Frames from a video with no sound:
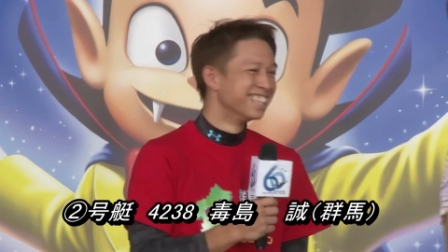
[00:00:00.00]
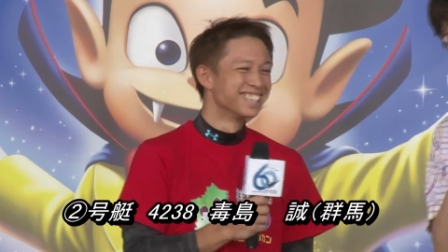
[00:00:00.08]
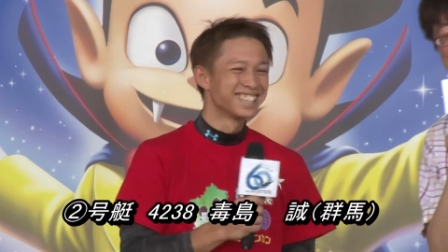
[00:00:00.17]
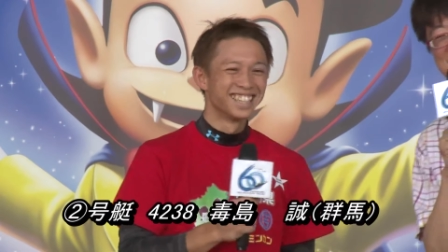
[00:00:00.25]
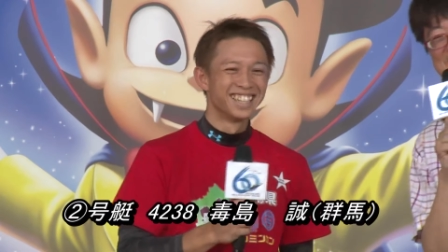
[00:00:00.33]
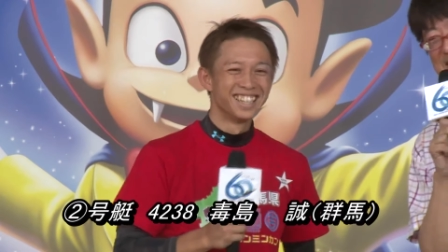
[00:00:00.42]
最後
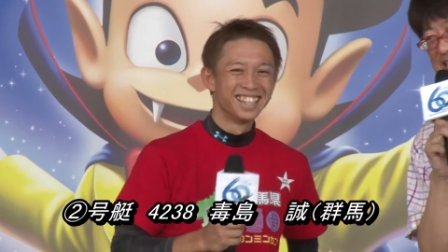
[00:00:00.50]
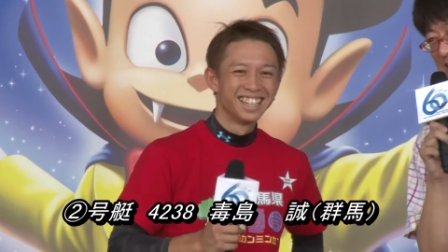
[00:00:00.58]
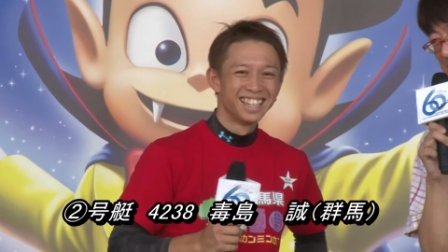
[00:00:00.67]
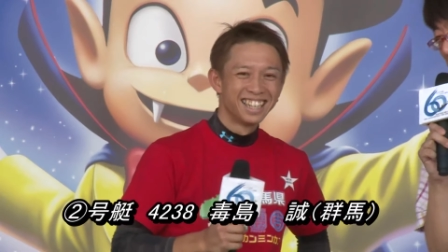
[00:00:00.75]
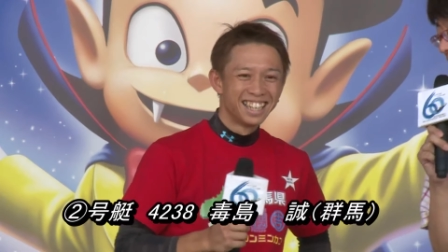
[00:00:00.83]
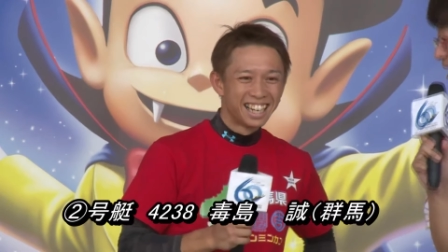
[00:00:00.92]
に皆さん
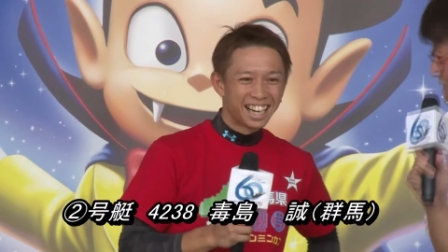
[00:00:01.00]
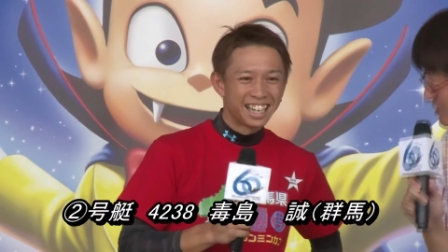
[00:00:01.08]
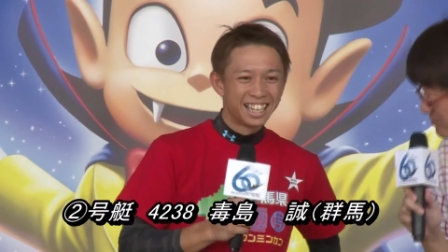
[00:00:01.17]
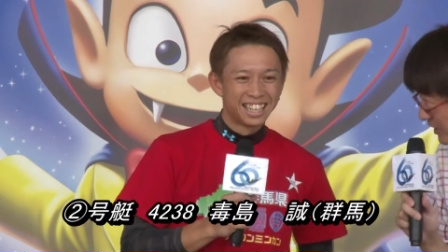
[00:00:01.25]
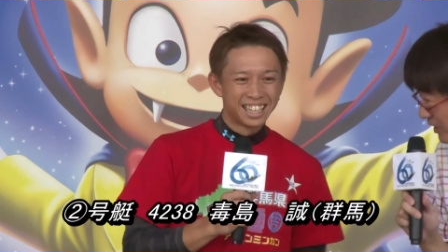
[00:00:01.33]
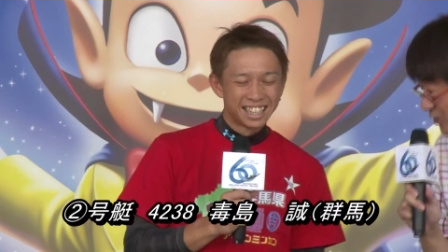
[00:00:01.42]
にレース
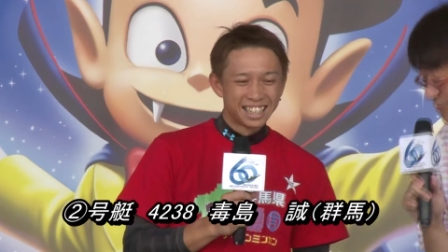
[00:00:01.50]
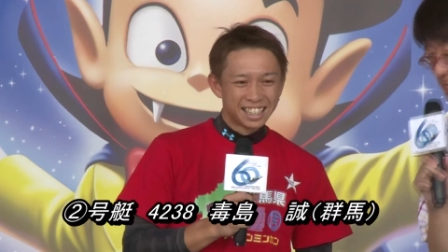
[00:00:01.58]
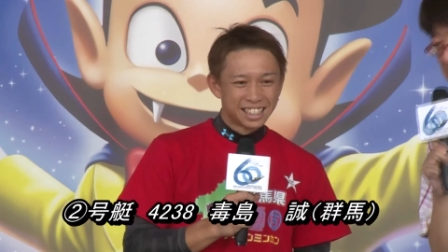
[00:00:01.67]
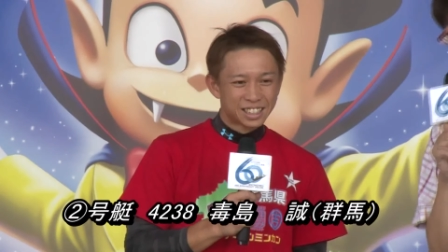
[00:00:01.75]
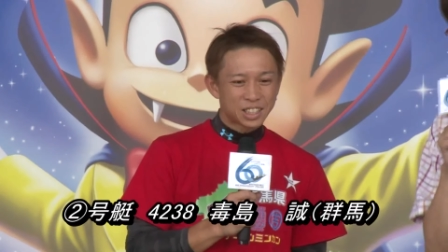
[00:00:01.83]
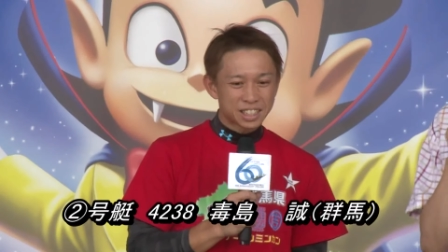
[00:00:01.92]
に向けての
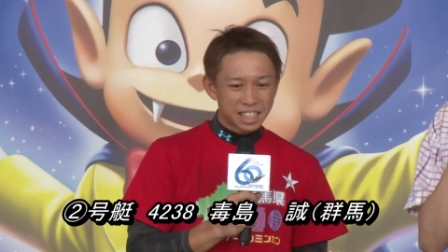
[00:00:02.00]
メッセージ、はい、